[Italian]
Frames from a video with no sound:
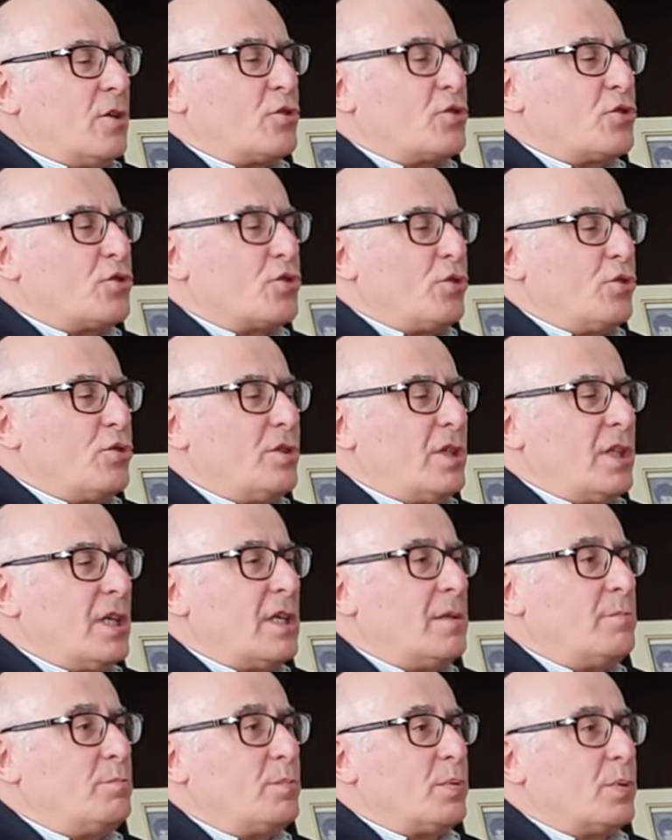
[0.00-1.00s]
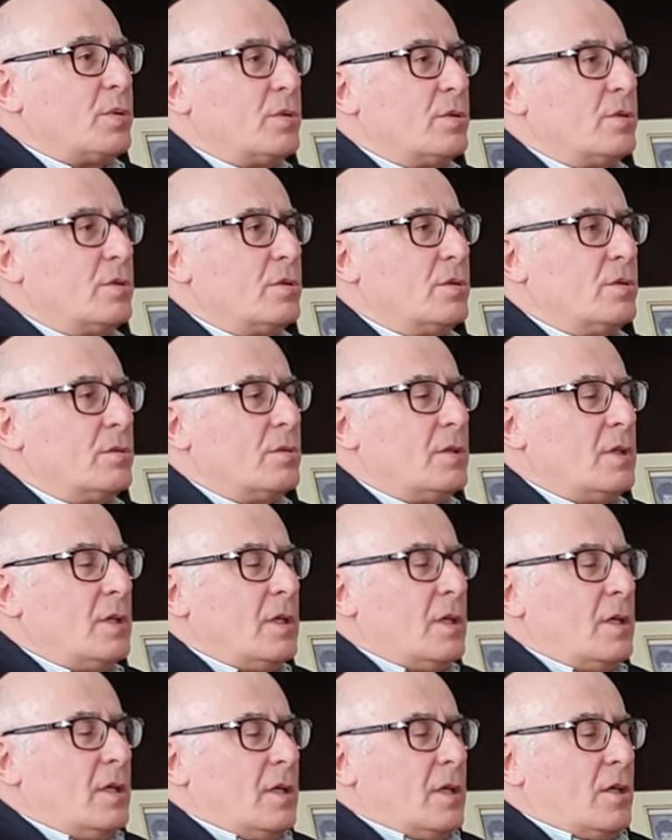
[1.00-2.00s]
stesso tempo
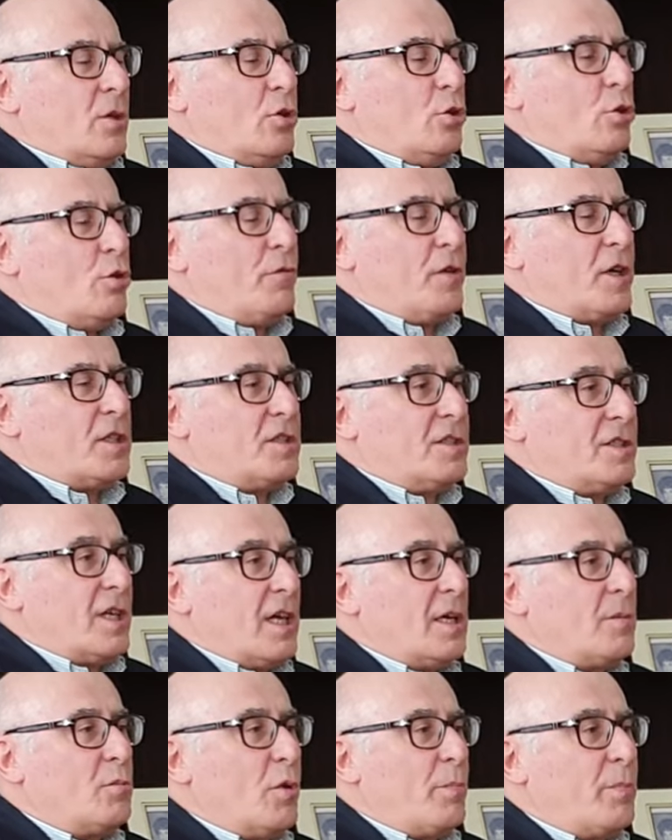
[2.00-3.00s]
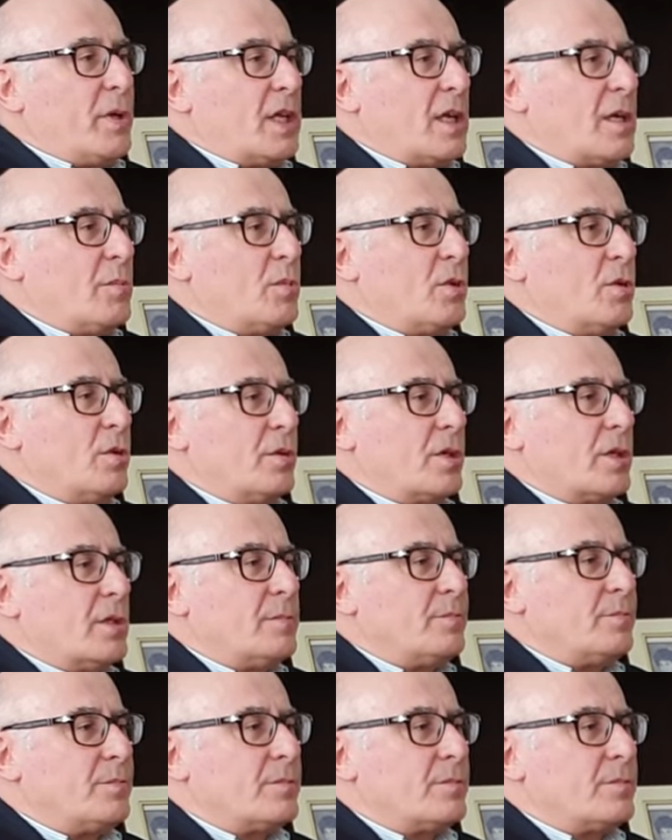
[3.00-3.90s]
lo facciamo per amore.